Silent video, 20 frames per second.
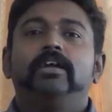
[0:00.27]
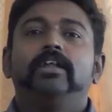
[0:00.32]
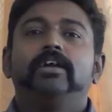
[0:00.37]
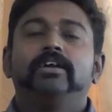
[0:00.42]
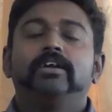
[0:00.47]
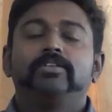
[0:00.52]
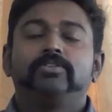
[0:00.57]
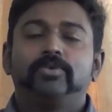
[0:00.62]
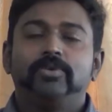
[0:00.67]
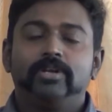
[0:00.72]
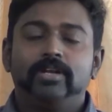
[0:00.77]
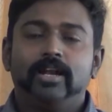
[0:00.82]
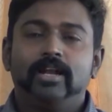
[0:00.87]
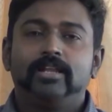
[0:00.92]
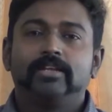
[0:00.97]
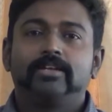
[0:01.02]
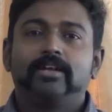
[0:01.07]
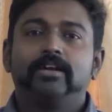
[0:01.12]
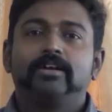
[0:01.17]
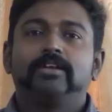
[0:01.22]
இலங்கை
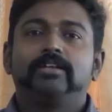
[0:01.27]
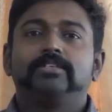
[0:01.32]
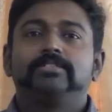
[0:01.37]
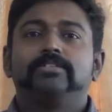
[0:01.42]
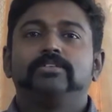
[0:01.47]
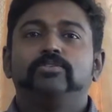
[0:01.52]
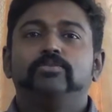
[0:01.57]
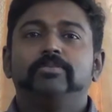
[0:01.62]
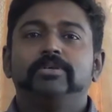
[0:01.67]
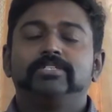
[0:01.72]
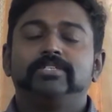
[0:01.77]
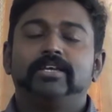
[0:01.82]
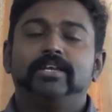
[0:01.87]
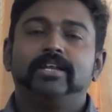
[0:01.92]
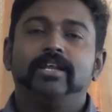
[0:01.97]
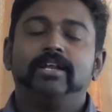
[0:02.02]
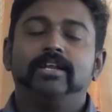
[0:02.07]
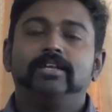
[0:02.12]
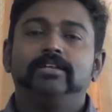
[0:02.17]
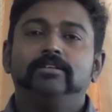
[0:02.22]
தொழிலாளர் காங்கிரஸின்
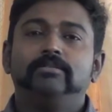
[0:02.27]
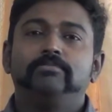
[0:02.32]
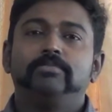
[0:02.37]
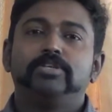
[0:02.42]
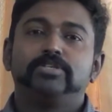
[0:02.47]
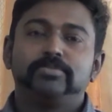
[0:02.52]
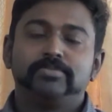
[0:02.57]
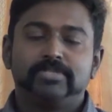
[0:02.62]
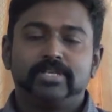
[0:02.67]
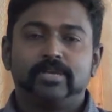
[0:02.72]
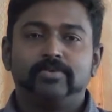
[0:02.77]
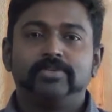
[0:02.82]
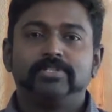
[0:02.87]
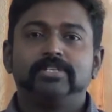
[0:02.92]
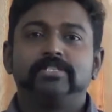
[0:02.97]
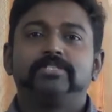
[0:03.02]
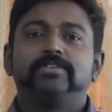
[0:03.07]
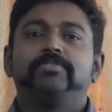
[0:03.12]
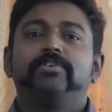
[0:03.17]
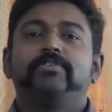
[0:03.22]
உபசெயலாளர் மற்றும்
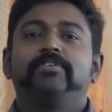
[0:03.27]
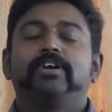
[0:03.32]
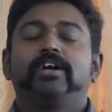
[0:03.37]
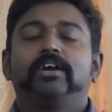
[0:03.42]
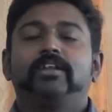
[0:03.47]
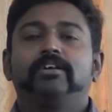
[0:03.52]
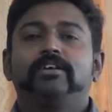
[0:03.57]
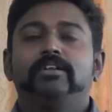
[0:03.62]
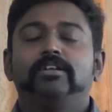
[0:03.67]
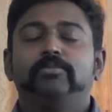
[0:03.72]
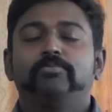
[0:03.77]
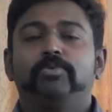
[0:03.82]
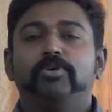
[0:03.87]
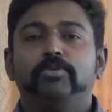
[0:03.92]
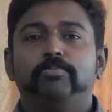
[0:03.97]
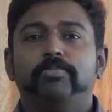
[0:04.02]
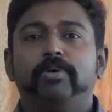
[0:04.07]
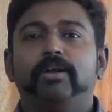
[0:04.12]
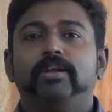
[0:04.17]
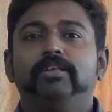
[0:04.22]
சர்வதேச விவகாரங்களுக்கு
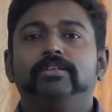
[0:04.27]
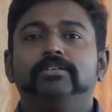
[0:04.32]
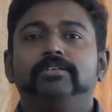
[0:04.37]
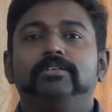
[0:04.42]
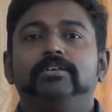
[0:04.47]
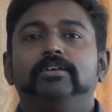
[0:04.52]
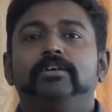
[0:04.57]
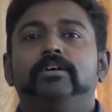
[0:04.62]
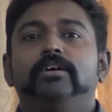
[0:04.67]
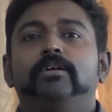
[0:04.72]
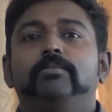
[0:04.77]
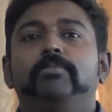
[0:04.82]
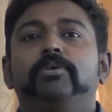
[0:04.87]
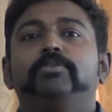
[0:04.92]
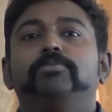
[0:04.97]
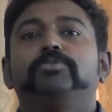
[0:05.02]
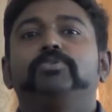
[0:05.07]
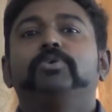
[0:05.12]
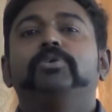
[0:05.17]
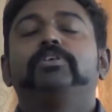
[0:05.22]
பொறுப்பாளர்
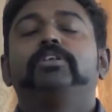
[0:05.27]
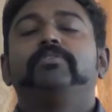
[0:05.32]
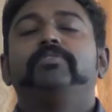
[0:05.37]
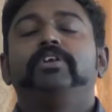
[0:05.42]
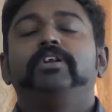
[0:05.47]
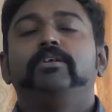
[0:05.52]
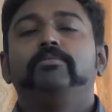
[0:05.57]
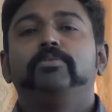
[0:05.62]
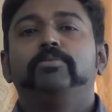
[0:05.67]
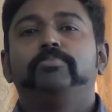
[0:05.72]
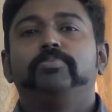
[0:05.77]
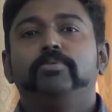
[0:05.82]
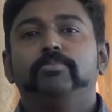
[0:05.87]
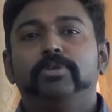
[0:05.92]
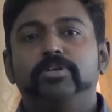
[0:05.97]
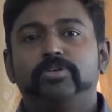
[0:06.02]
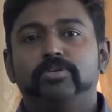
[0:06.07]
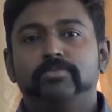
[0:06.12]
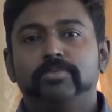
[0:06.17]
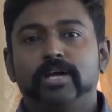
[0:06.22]
மற்றும் தோட்ட வீடமைப்பு
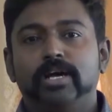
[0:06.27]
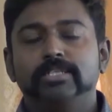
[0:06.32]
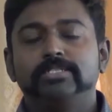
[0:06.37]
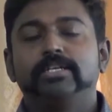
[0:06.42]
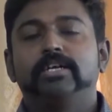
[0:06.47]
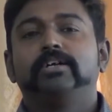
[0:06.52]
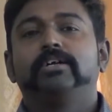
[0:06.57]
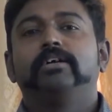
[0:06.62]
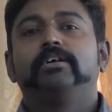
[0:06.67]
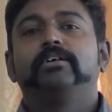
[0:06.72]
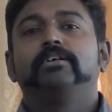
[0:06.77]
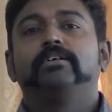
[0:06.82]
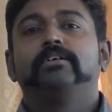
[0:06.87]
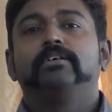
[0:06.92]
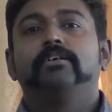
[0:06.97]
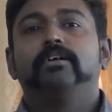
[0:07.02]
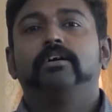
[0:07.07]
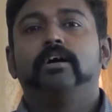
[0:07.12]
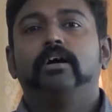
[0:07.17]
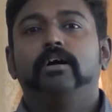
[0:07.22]
மற்றும் இராஜாங்க
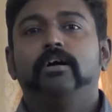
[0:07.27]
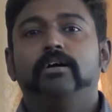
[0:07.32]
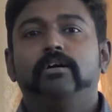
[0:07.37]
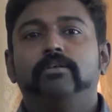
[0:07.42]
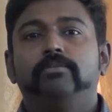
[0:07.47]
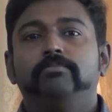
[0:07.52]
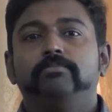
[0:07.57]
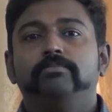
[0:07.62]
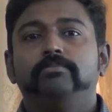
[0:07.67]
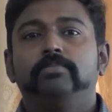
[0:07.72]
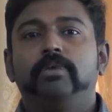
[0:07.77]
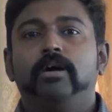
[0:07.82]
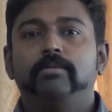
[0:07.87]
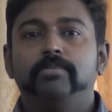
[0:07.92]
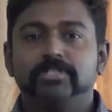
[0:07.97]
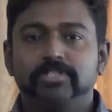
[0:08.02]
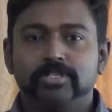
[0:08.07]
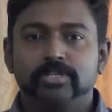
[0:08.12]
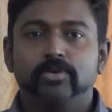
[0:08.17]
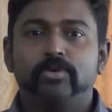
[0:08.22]

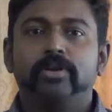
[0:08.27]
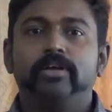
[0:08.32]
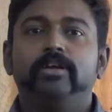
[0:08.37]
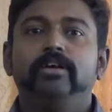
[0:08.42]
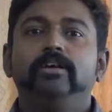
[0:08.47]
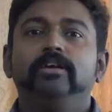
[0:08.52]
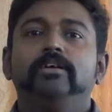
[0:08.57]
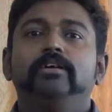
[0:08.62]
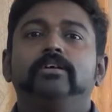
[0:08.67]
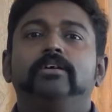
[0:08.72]
அமைச்சினுடைய